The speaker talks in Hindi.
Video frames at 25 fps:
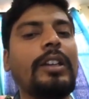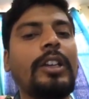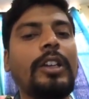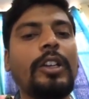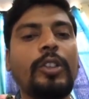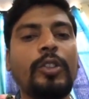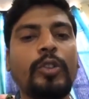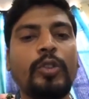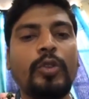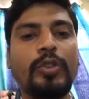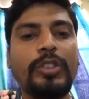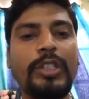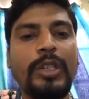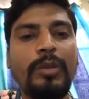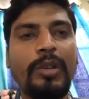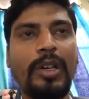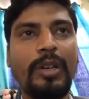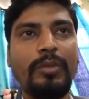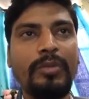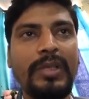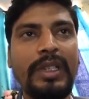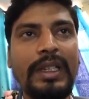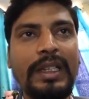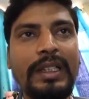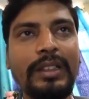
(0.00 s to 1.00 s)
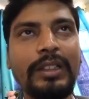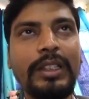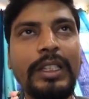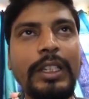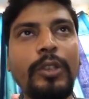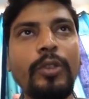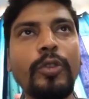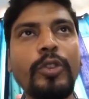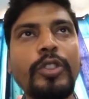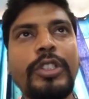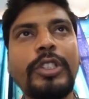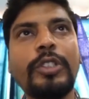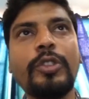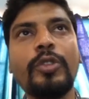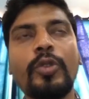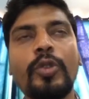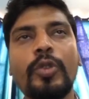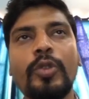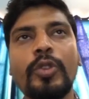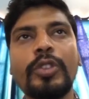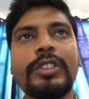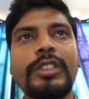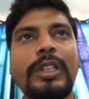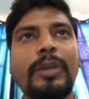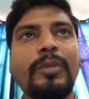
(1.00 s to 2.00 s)
तो जब हम इन तीनों चीज़ों को
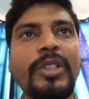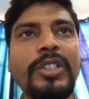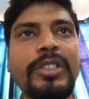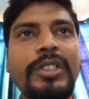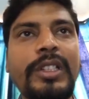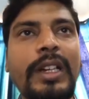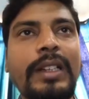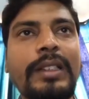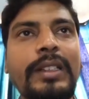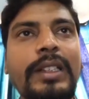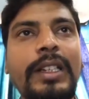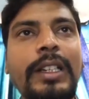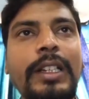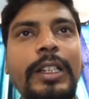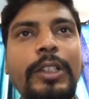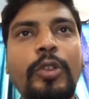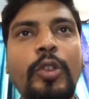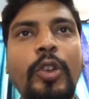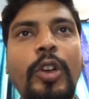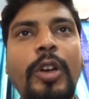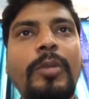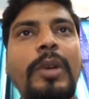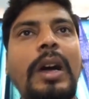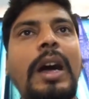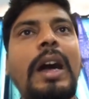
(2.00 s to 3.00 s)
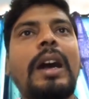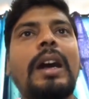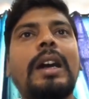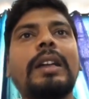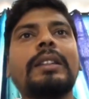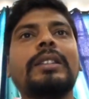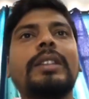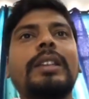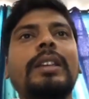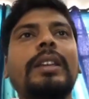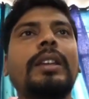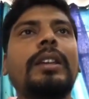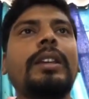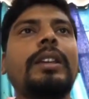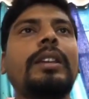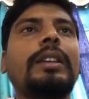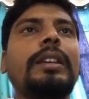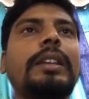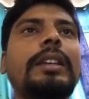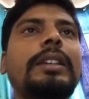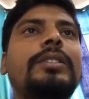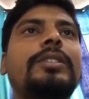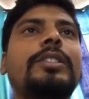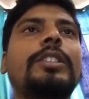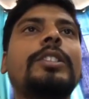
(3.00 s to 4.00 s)
समझ जाते हैं तो अब आते हैं
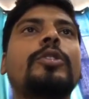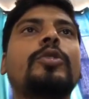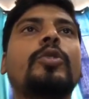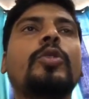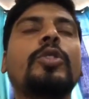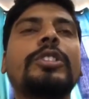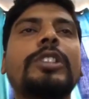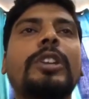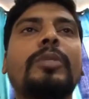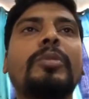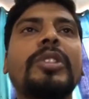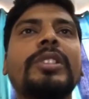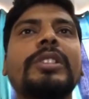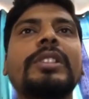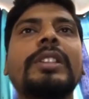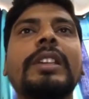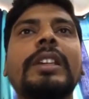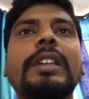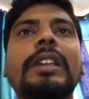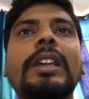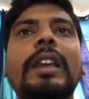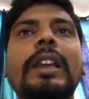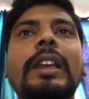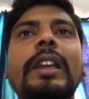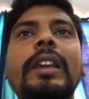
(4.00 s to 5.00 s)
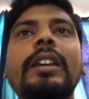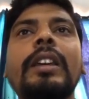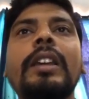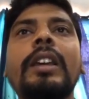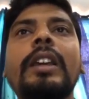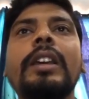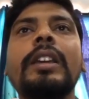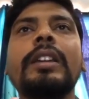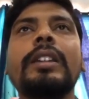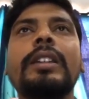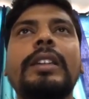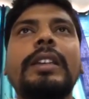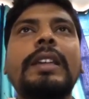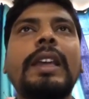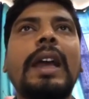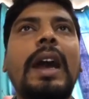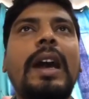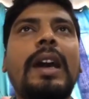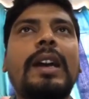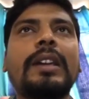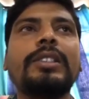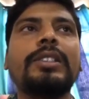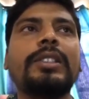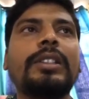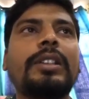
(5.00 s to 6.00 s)
इस चीज़ को समझने के लिए कि
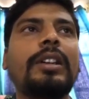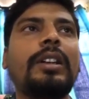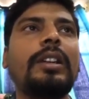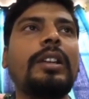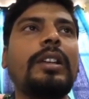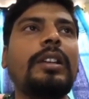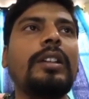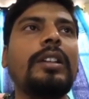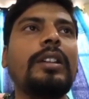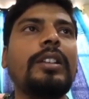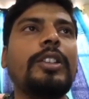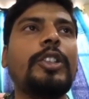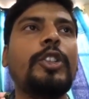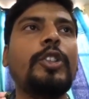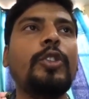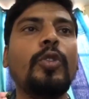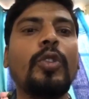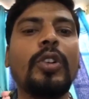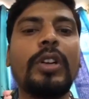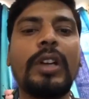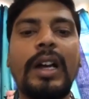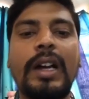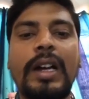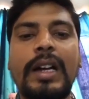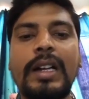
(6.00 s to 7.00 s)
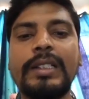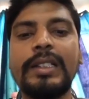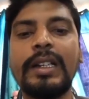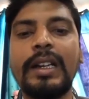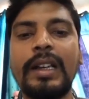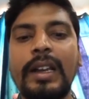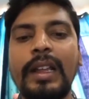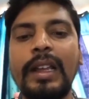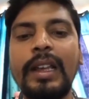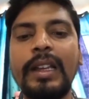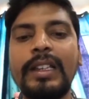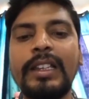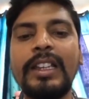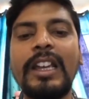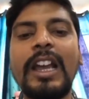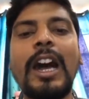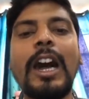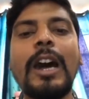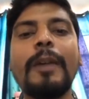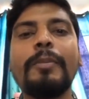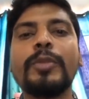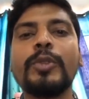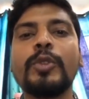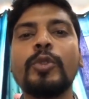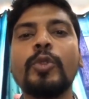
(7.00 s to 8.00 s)
आजकल क्यों कहा जा रहा है कि आप
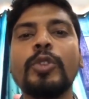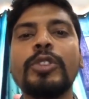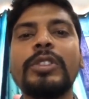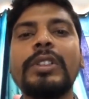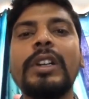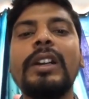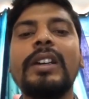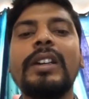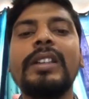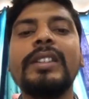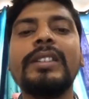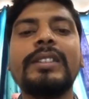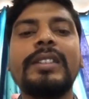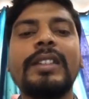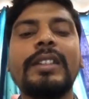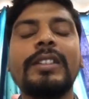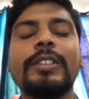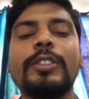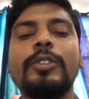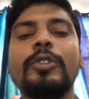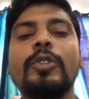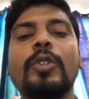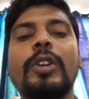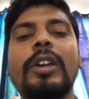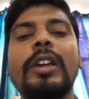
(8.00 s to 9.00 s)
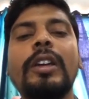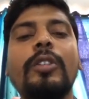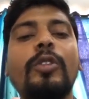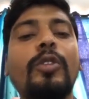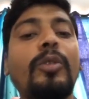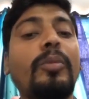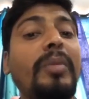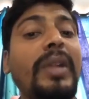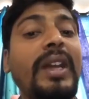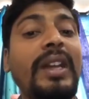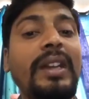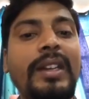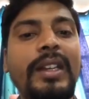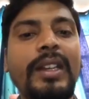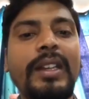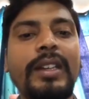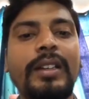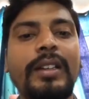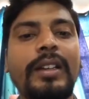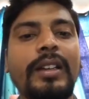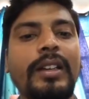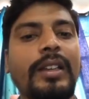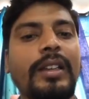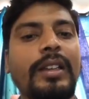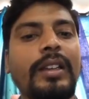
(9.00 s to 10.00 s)
सोशल डिस्टेंस जो है वो मेंटेन
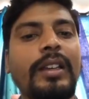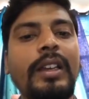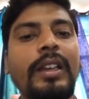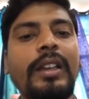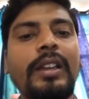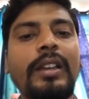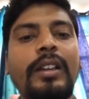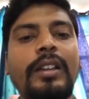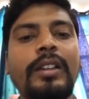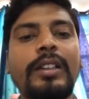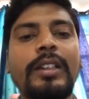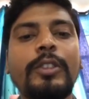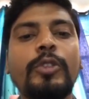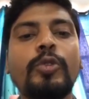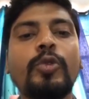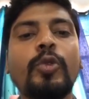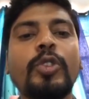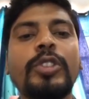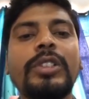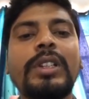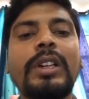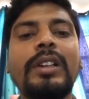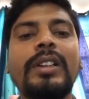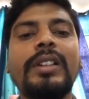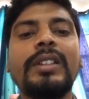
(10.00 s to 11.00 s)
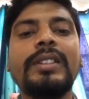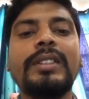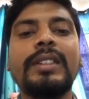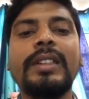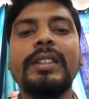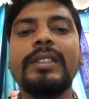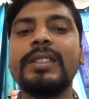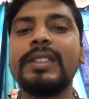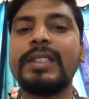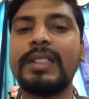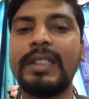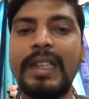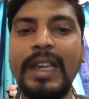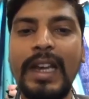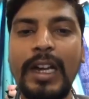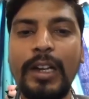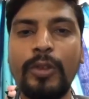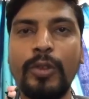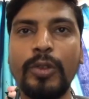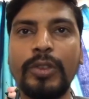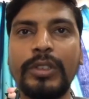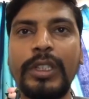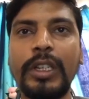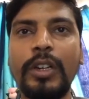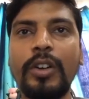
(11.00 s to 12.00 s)
करिए ये सोशल डिस्टेंस क्या
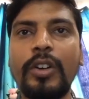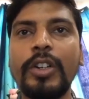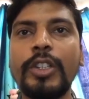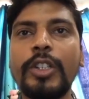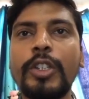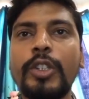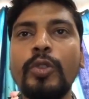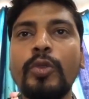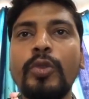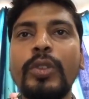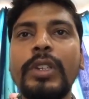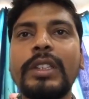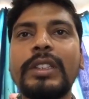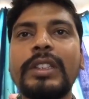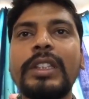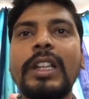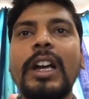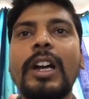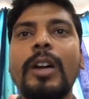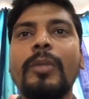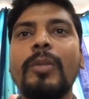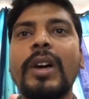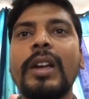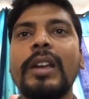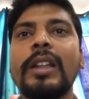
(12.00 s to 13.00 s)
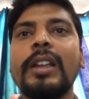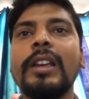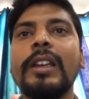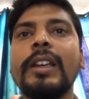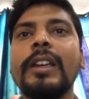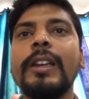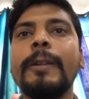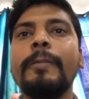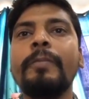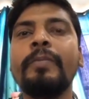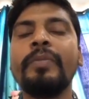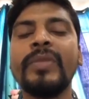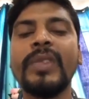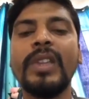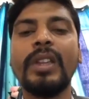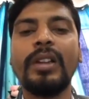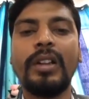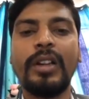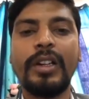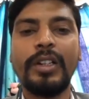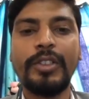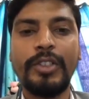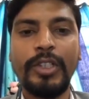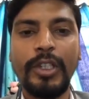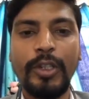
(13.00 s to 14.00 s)
होता है और क्यों इतना हमारे लिए
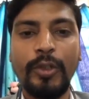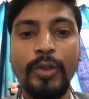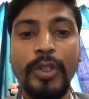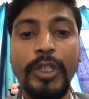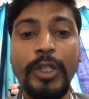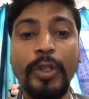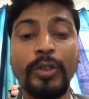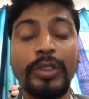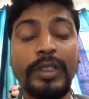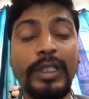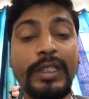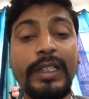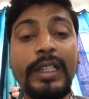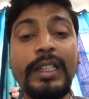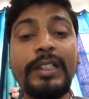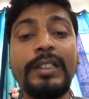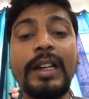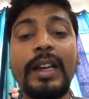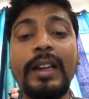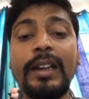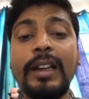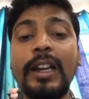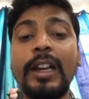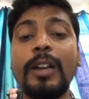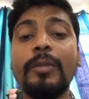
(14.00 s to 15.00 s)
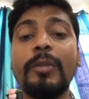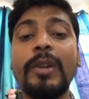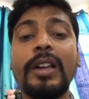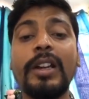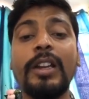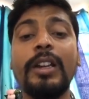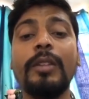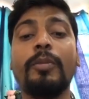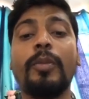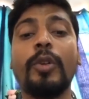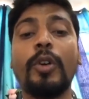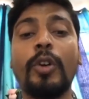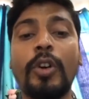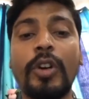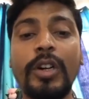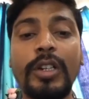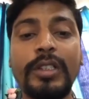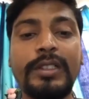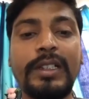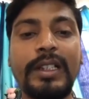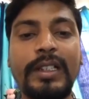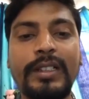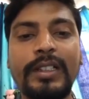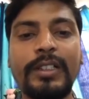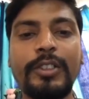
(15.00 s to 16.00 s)
ज़रूरी होता है ये जानना हमारे लिए बहुत
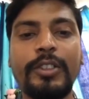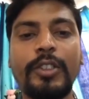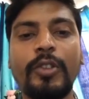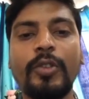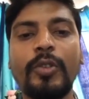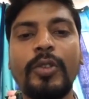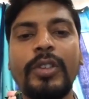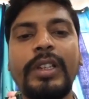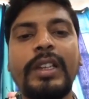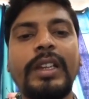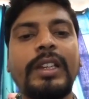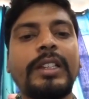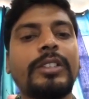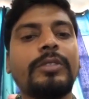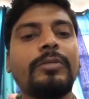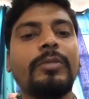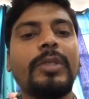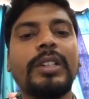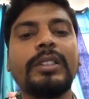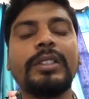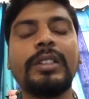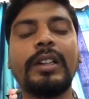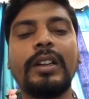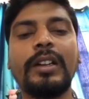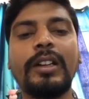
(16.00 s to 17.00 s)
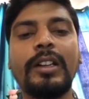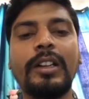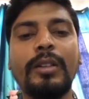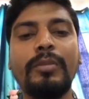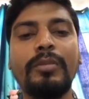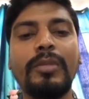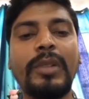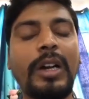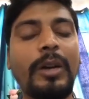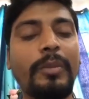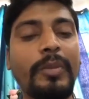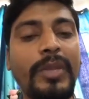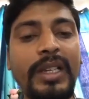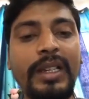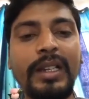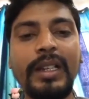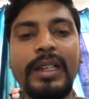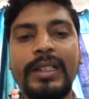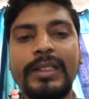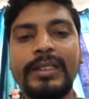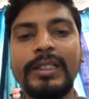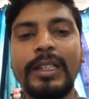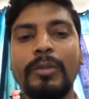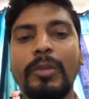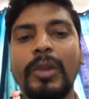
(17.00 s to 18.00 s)
ज़्यादा ज़रूरी है इस वक्त अगर हम अभी नहीं
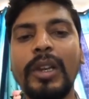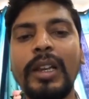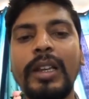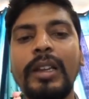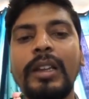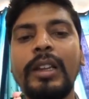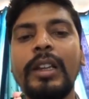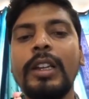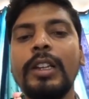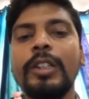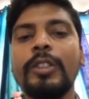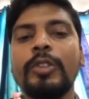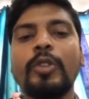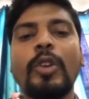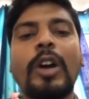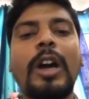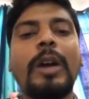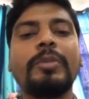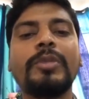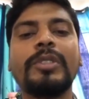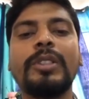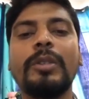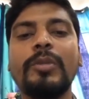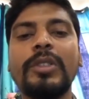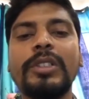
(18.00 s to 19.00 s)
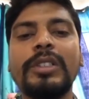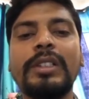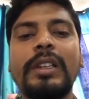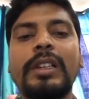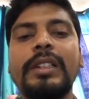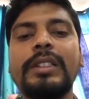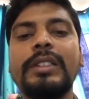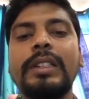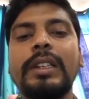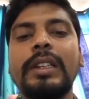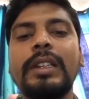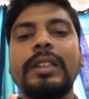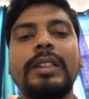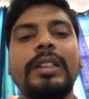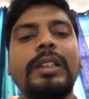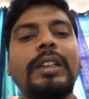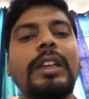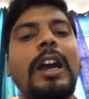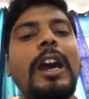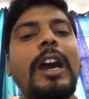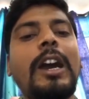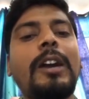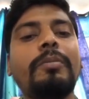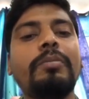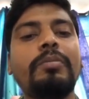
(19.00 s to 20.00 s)
संभले तो आप समझ लीजिए कि
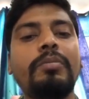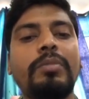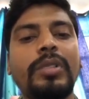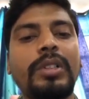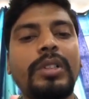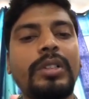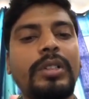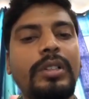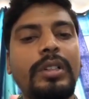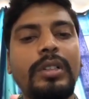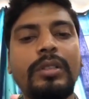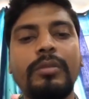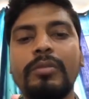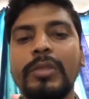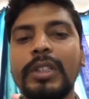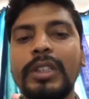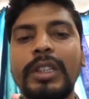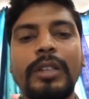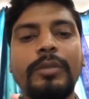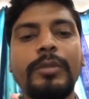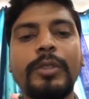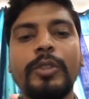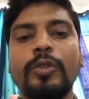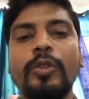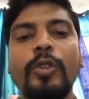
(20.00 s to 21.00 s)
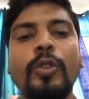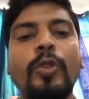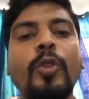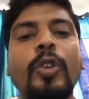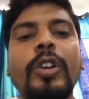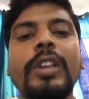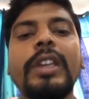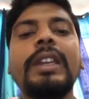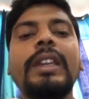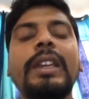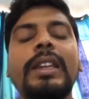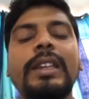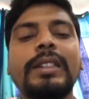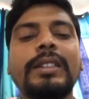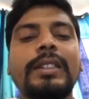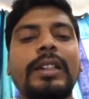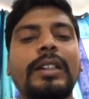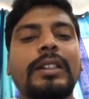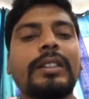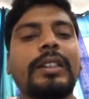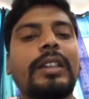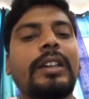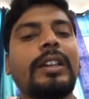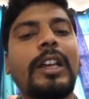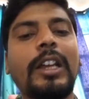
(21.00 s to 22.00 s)
आप मतलब इसको रोक ही नहीं
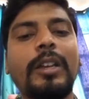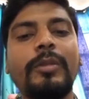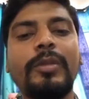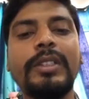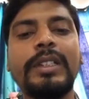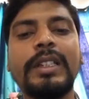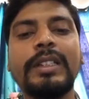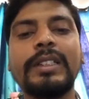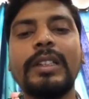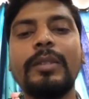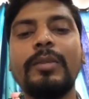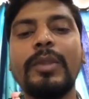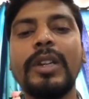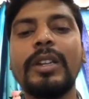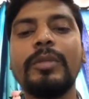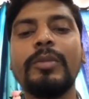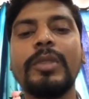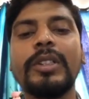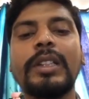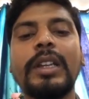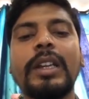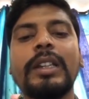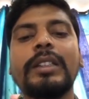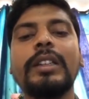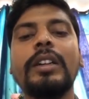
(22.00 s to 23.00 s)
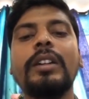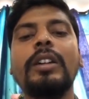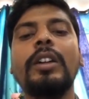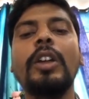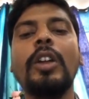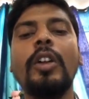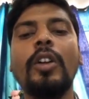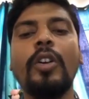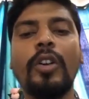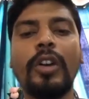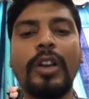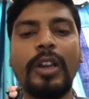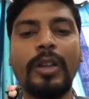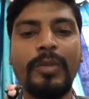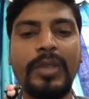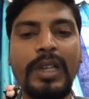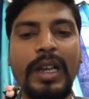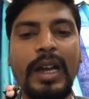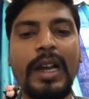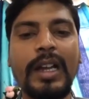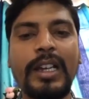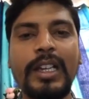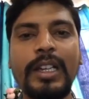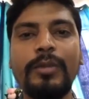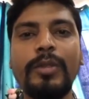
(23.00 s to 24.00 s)
सकते कल भी जैसा मैंने बताया था और अभी
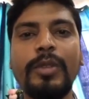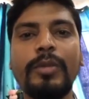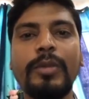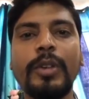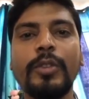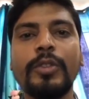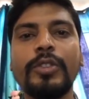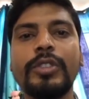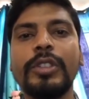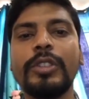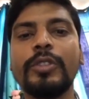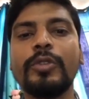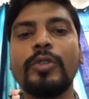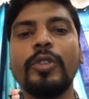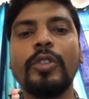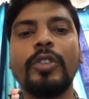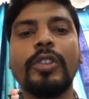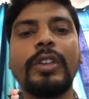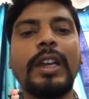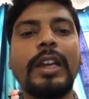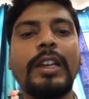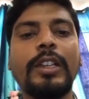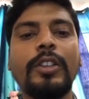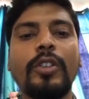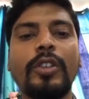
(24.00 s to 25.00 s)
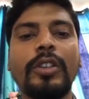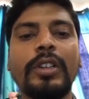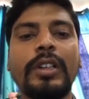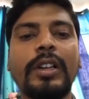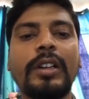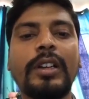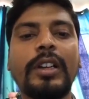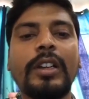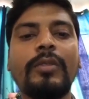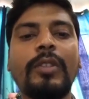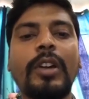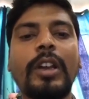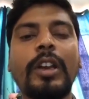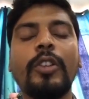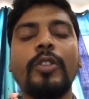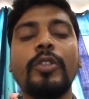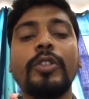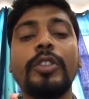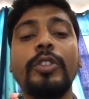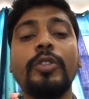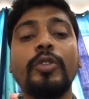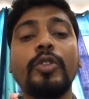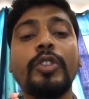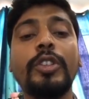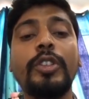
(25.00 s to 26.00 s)
आगे भी मैं उस चीज़ को कैरी ऑन करने वाला हूँ
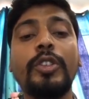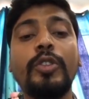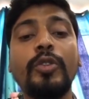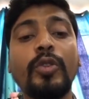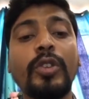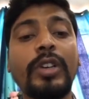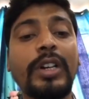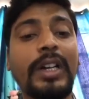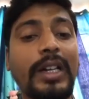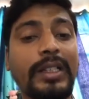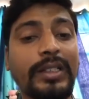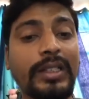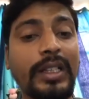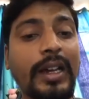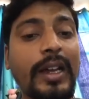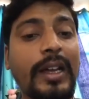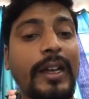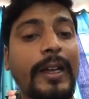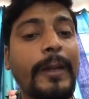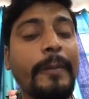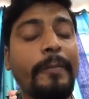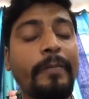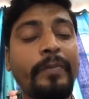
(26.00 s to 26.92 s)
कि क्यों खतरा है